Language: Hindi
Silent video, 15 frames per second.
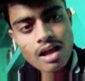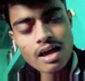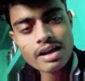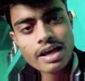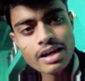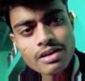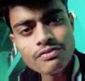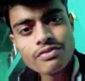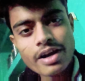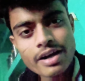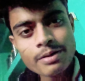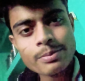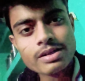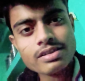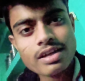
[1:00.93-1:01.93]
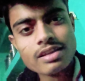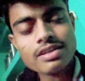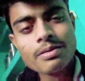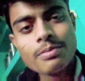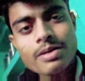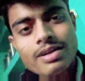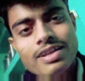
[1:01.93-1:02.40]
हालांकि फ़ैट बढ़
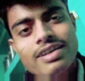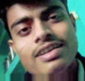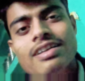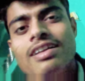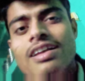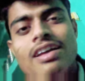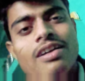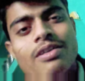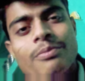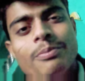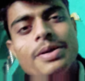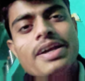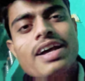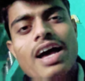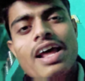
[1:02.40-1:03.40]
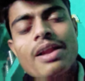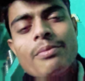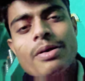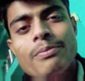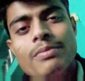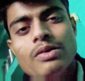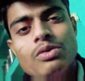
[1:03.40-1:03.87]
जाता है बट बेकार है
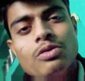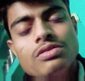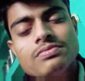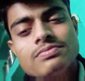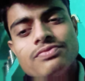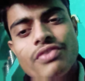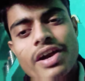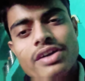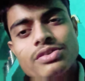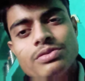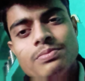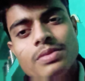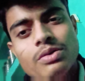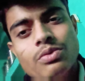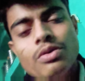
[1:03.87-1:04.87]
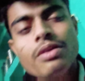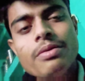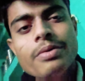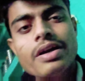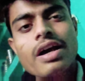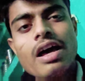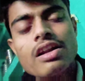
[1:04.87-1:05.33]
भाई बिल्कुल फ़ैट तो बिल्कुल
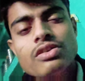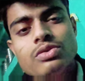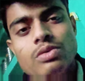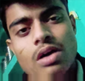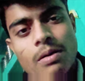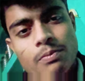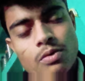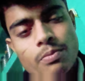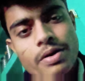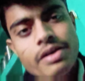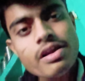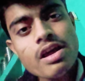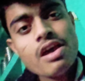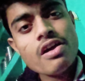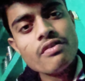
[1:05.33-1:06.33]
ही बेकार है तो आपको भाई